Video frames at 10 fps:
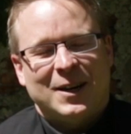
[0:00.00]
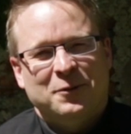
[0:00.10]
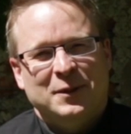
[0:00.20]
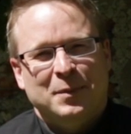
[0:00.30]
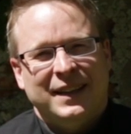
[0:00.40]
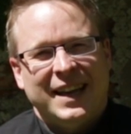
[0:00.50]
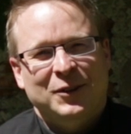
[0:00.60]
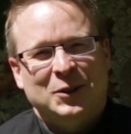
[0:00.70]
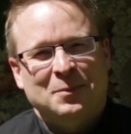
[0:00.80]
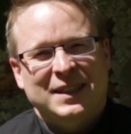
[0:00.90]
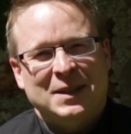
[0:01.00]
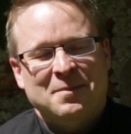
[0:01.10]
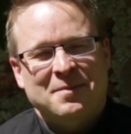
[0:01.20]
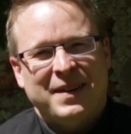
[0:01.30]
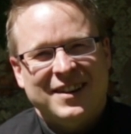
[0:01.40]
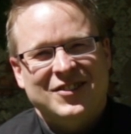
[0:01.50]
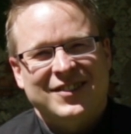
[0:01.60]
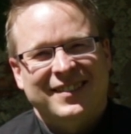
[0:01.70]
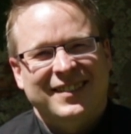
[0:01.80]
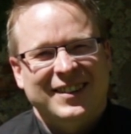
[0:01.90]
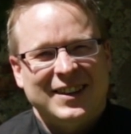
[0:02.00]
auf die Begegnungen mit den Menschen